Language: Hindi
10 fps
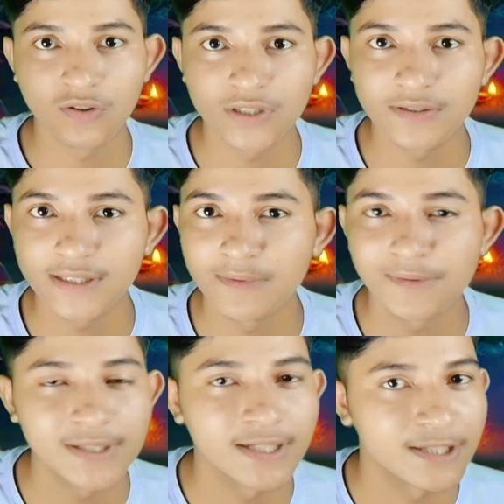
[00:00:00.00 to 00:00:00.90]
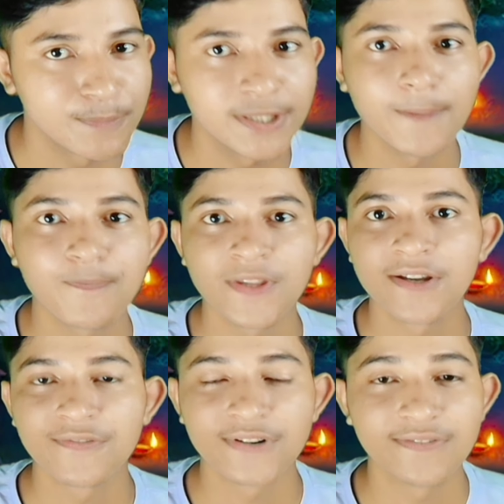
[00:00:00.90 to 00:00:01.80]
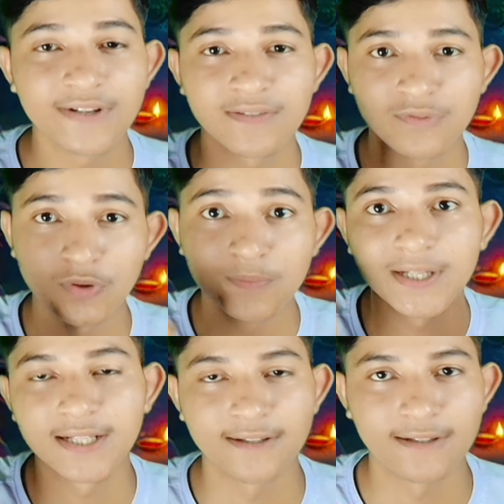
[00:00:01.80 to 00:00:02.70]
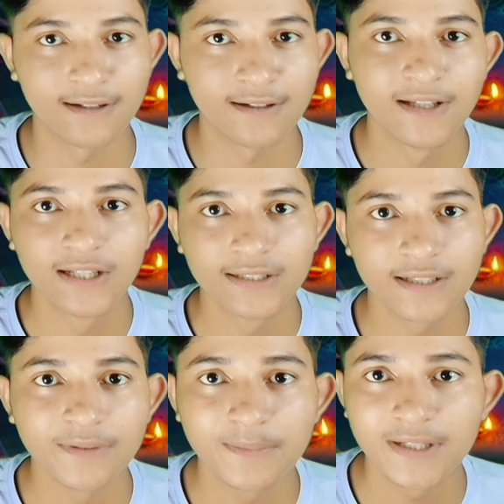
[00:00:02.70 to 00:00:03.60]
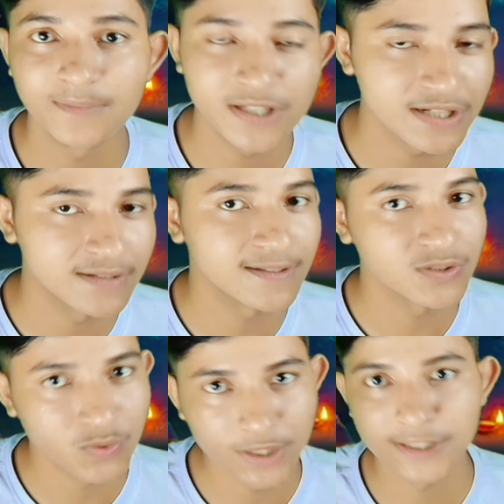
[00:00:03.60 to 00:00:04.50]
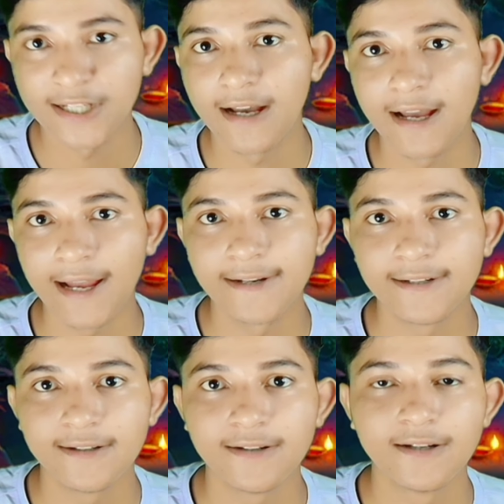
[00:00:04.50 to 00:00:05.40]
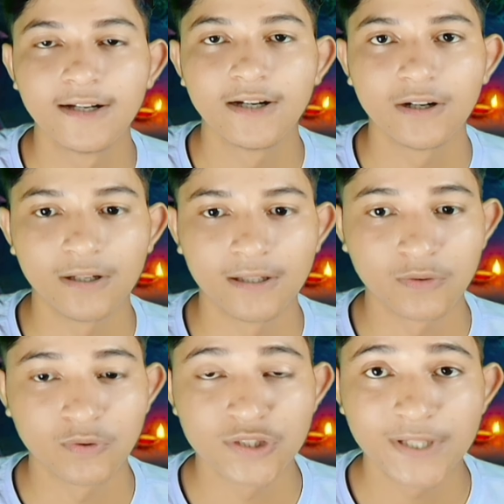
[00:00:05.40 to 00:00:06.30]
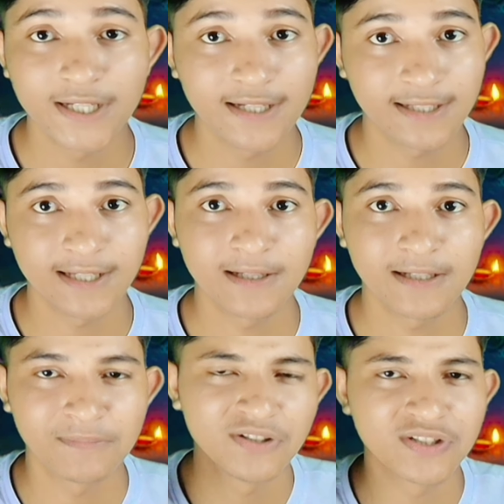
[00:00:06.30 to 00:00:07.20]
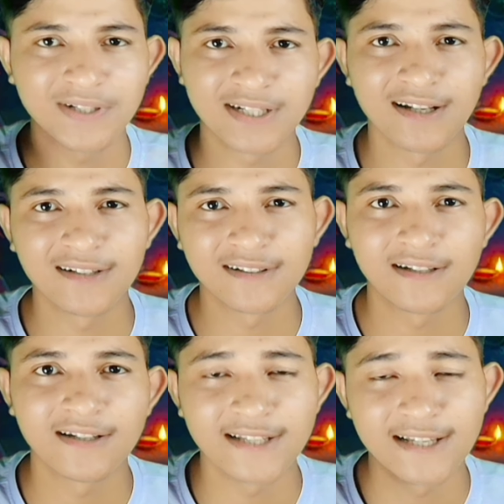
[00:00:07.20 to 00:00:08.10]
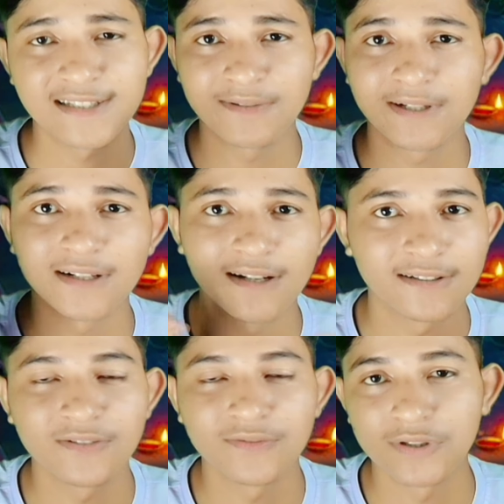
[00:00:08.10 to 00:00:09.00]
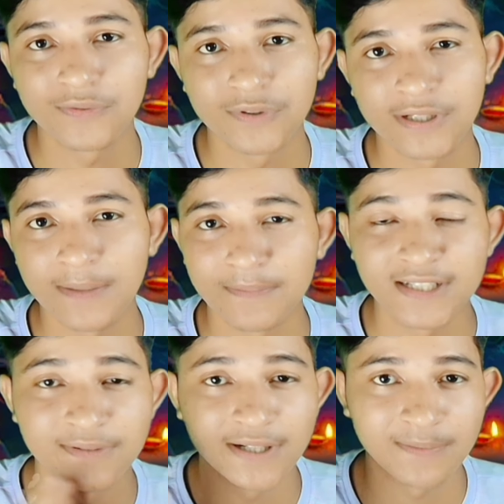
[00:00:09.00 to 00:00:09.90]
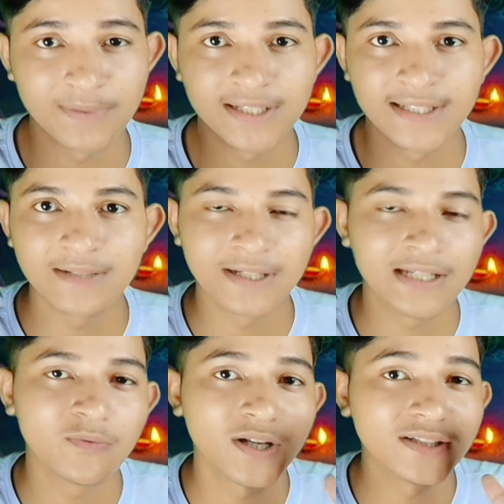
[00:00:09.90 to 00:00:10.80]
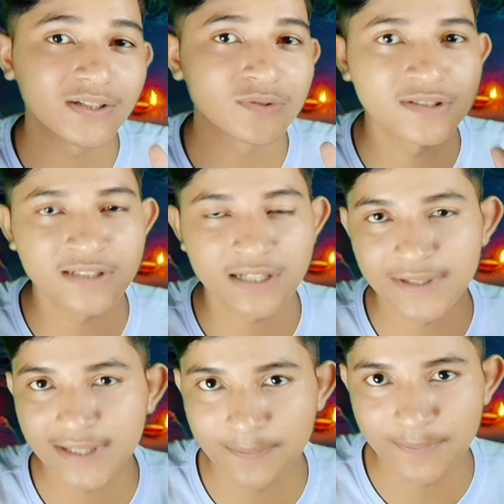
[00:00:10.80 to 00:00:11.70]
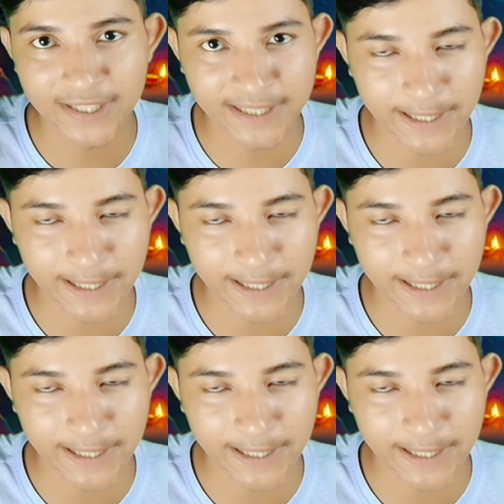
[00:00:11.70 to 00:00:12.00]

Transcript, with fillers: लॉकडाउन के टाइम पर मैं घर पर था फ्री फायर फ़ोन में खेलता था तभी मैंने अपना चैनल का शुरुआत किया एंड और कुछ भी करके वीडियोस वगैरह डालता था रिएक्शन वगैरह डालता था फोर वी फोर गेम प्लेस वगैरह पे देन मैंने 1000 सब्सक्राइबर कंप्लीट